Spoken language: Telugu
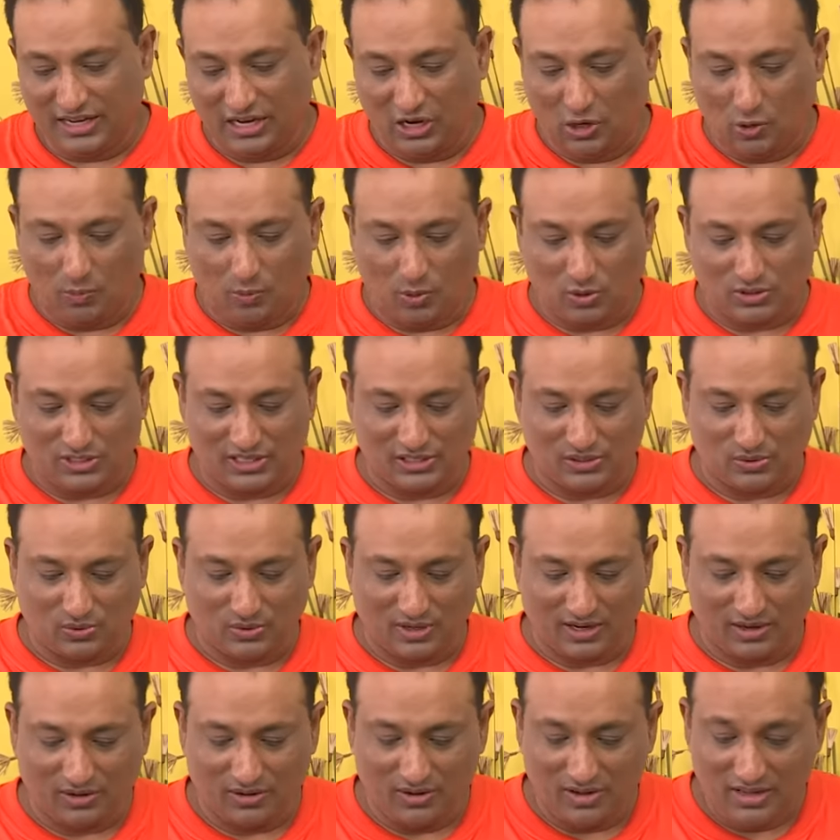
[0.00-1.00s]
నీళ్లు
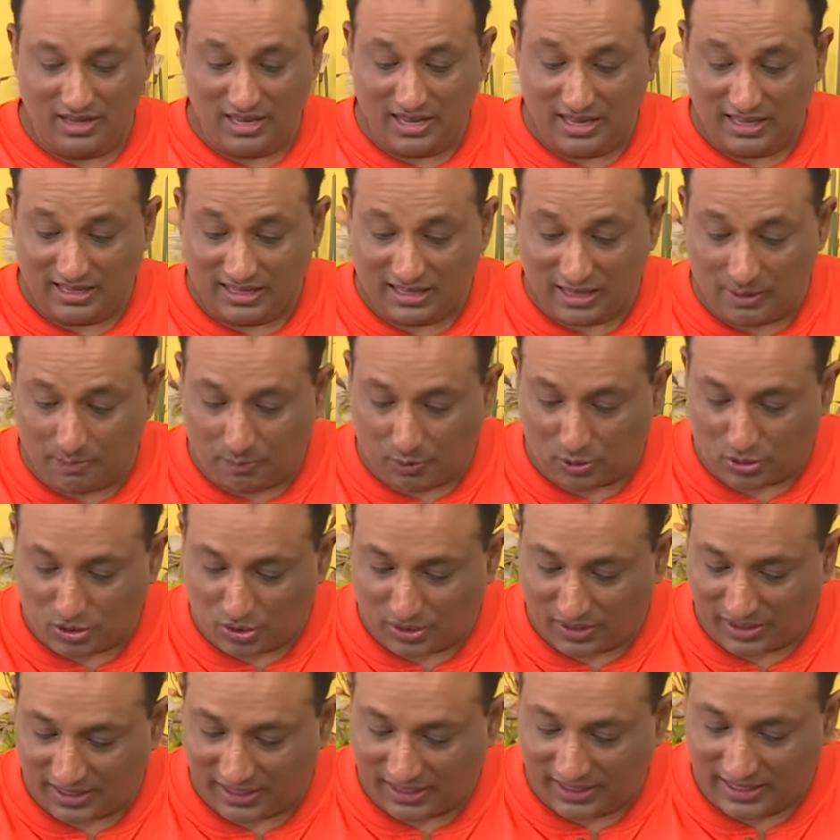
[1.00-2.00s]
పోసేసుకున్నాను ఇప్పుడు
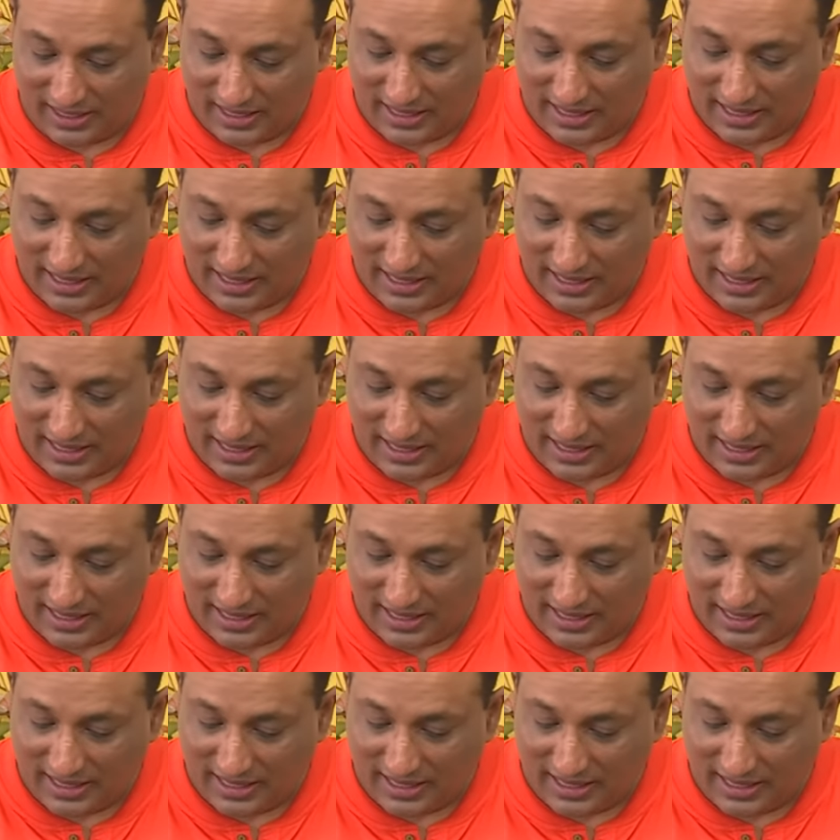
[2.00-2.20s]
చూడండి